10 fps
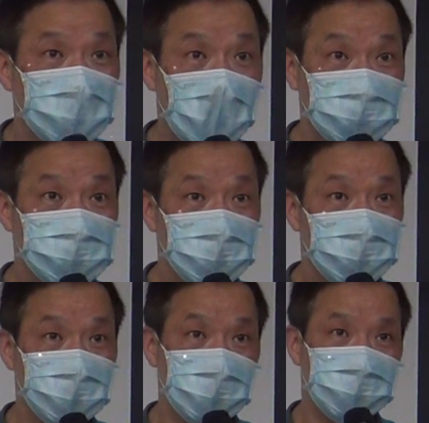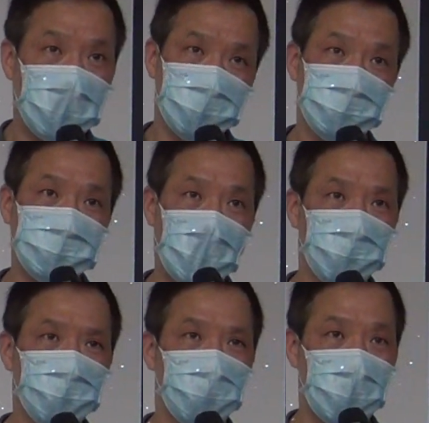杨日杨杨
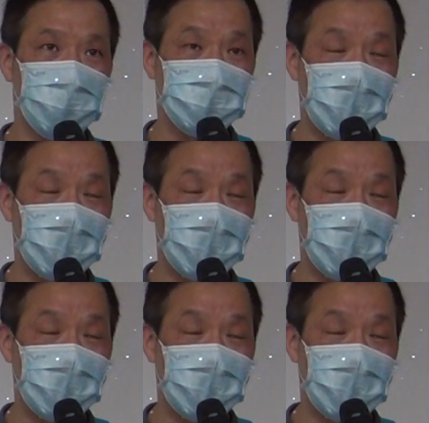杨玉环吧，